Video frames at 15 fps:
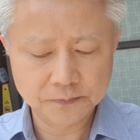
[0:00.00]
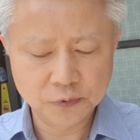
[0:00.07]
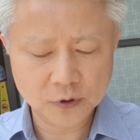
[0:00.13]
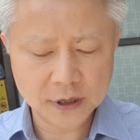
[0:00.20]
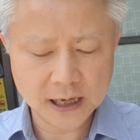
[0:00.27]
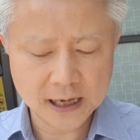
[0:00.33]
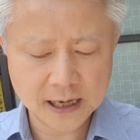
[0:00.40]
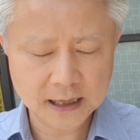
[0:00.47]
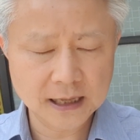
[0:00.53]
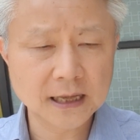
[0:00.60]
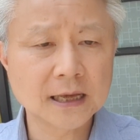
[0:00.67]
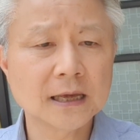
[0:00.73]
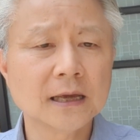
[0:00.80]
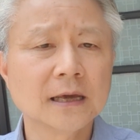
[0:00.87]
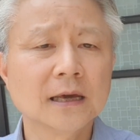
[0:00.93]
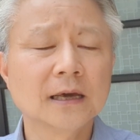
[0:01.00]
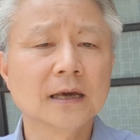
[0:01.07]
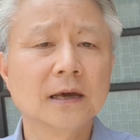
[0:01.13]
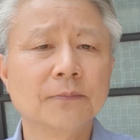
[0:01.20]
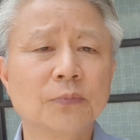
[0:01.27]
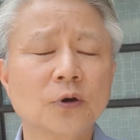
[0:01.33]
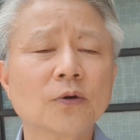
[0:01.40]
북한이
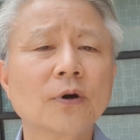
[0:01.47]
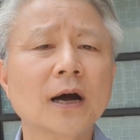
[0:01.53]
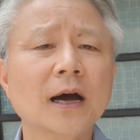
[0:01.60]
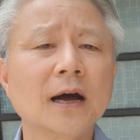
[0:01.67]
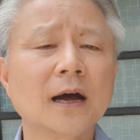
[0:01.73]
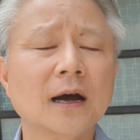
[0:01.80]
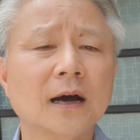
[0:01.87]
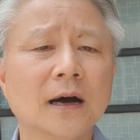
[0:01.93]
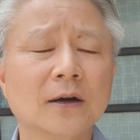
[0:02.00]
평화